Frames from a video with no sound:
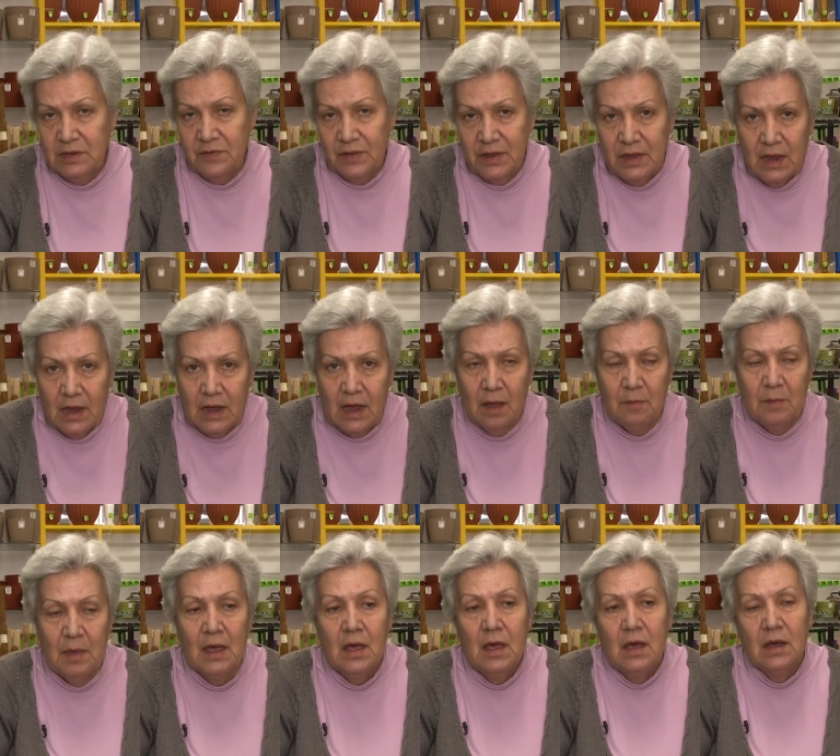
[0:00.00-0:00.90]

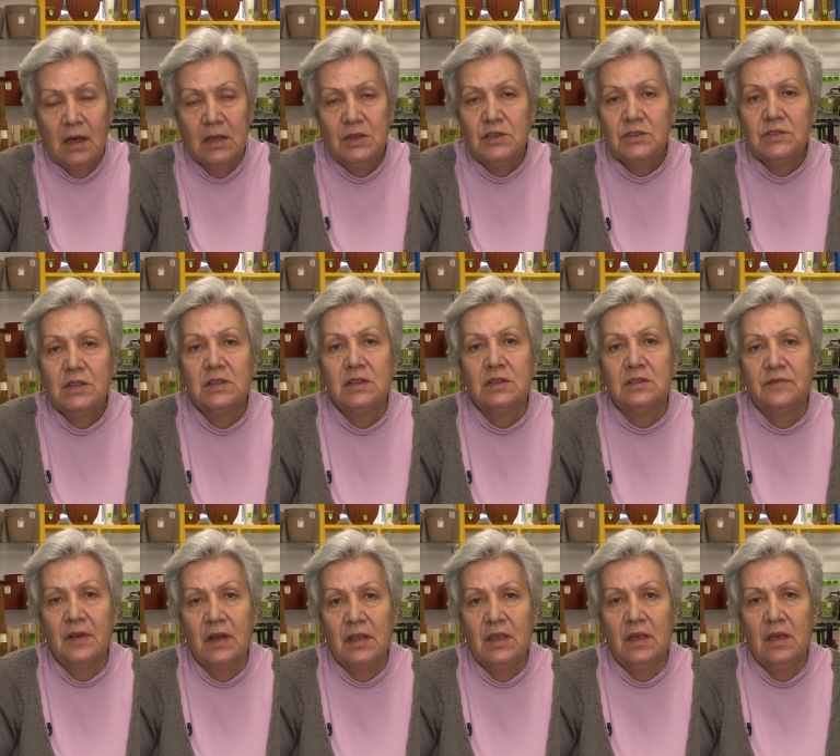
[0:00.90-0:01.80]
цветниками, конечно,
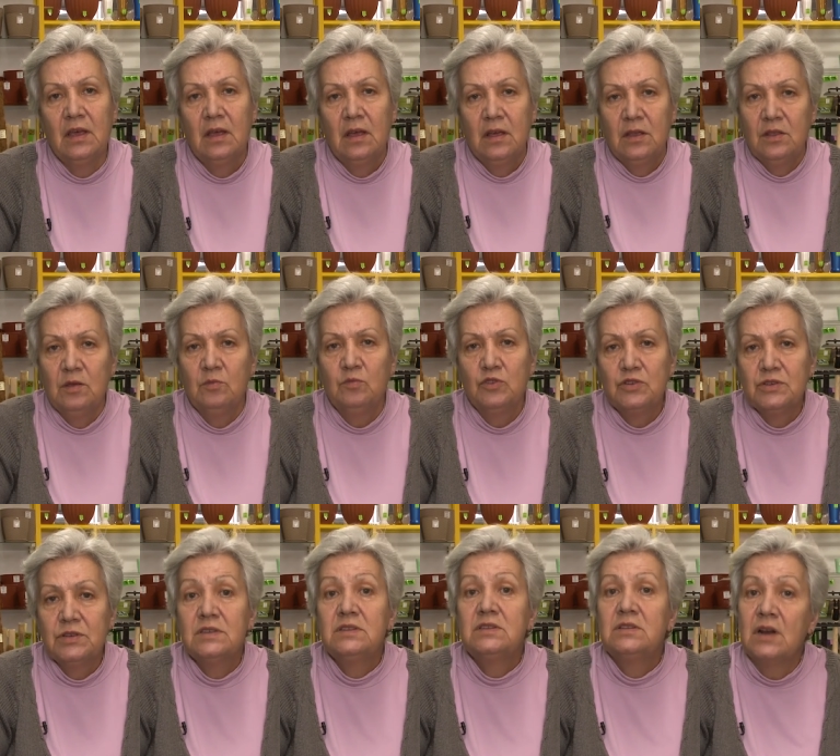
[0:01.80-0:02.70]
названия
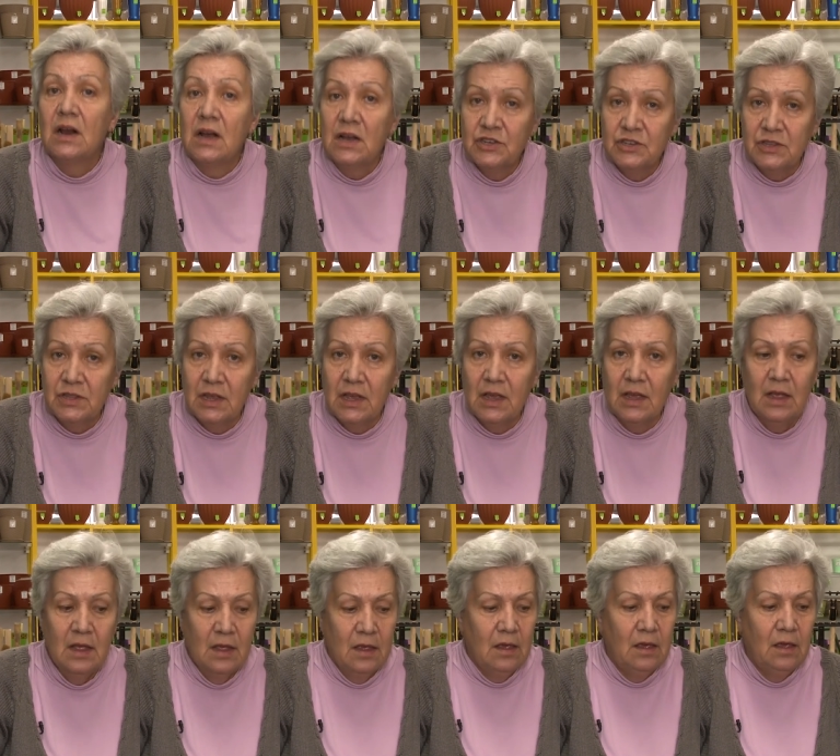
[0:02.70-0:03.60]
немножко страшные.
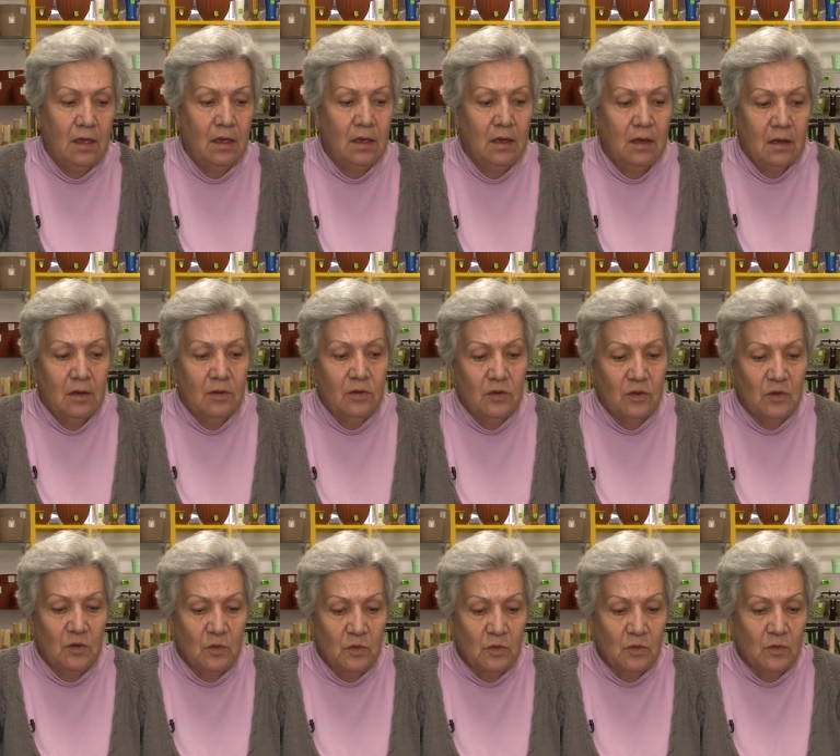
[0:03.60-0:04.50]
И
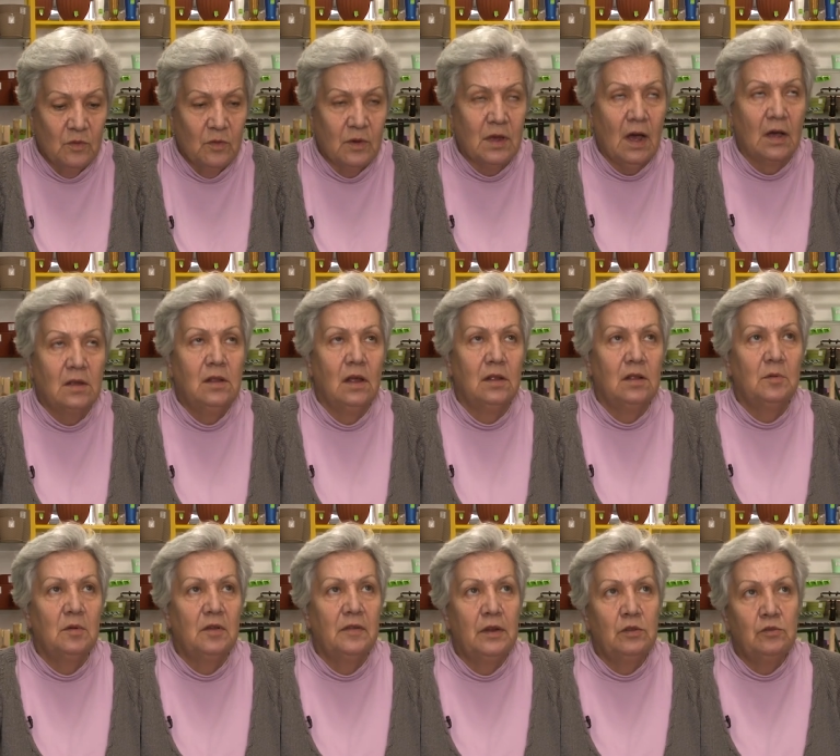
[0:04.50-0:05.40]
э, когда
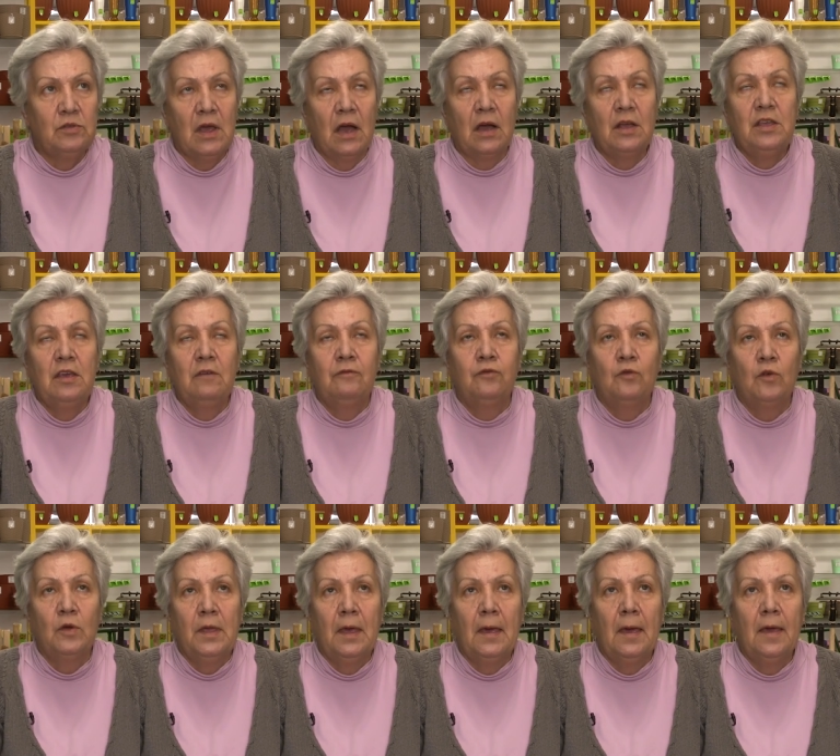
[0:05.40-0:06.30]
нам говорят, у тебя
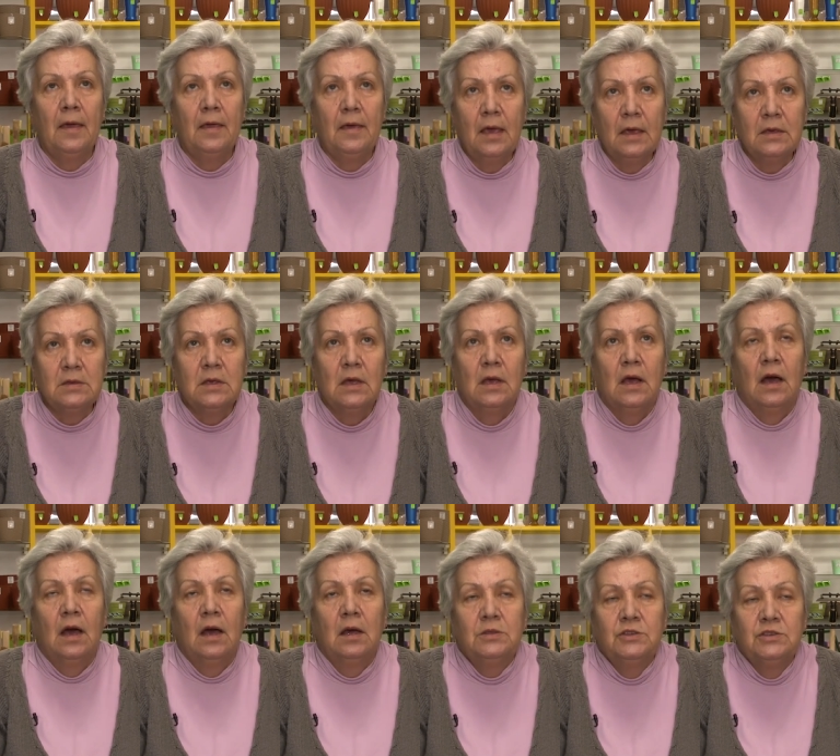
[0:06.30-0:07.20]
книфония есть,
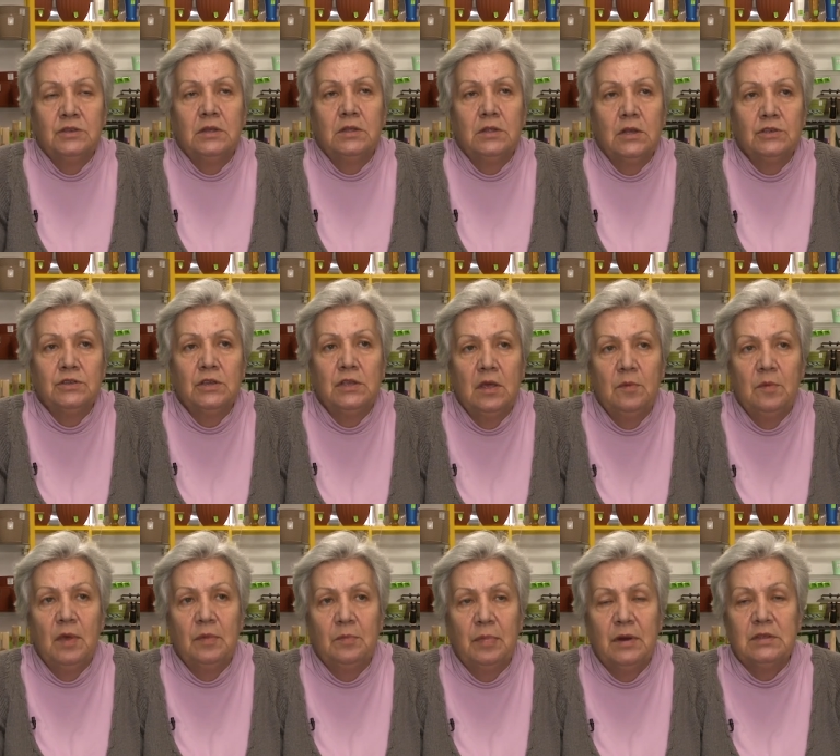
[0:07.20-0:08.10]
а человек даже не
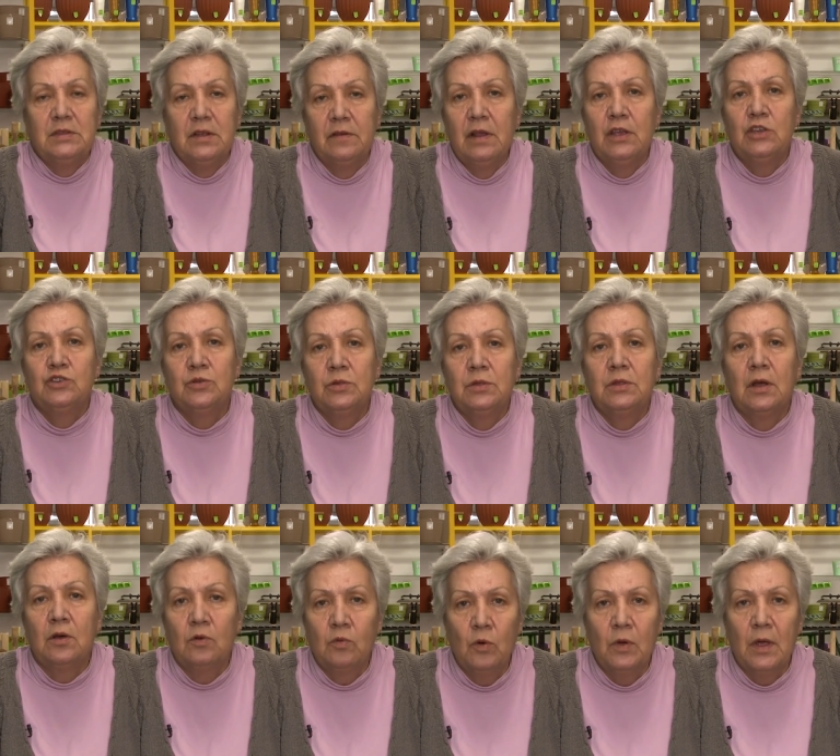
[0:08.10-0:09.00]
имеет представления, что это
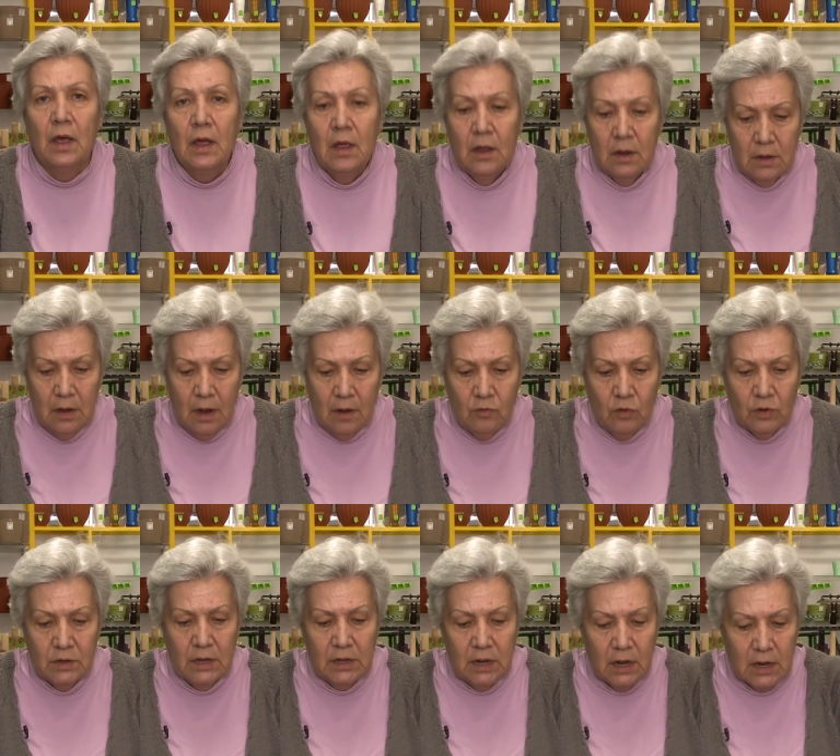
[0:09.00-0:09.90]
такое. Да
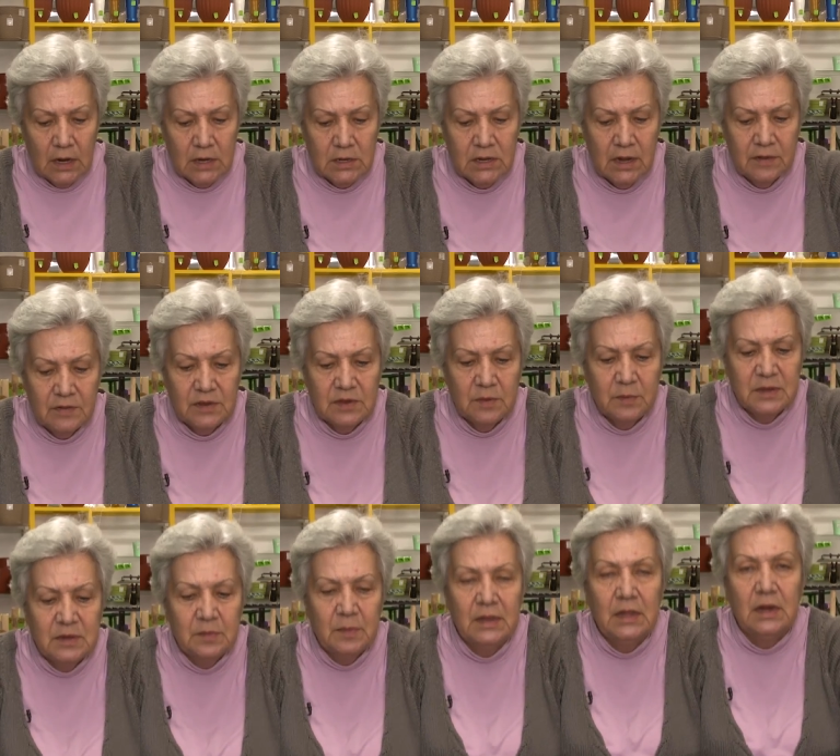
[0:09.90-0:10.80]
вот она, красавица,
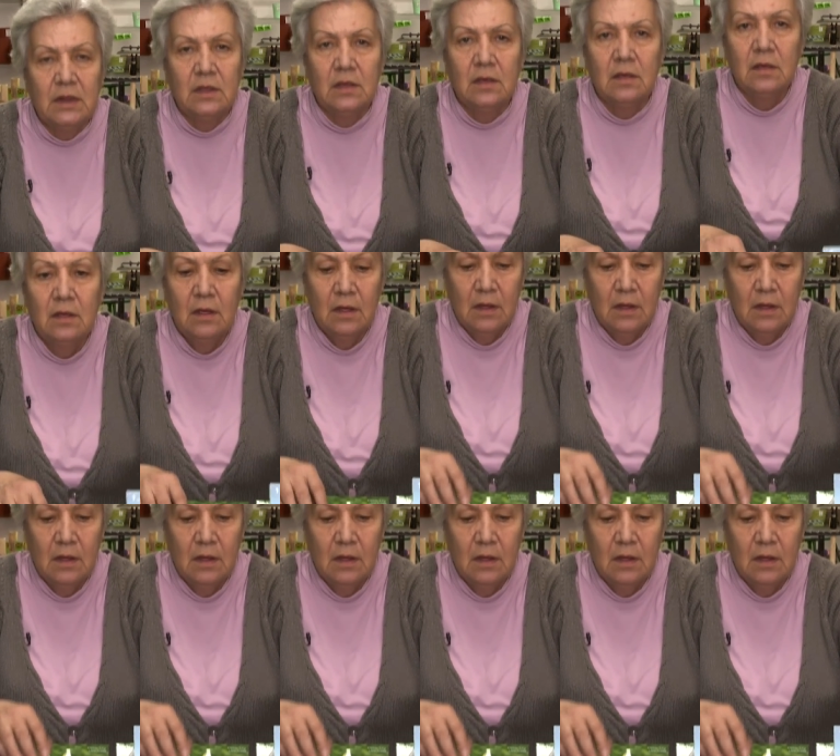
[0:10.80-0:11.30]
посмотрите.